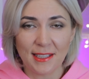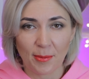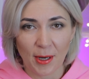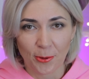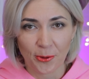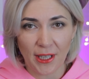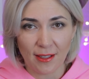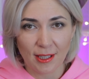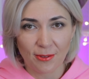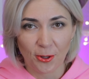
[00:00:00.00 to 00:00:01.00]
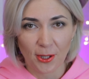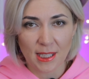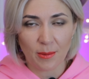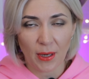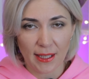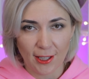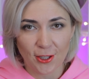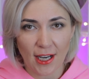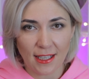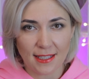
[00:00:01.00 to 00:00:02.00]
Тема кудрявые волосы
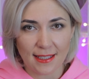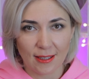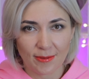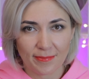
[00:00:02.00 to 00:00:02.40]
продолжается.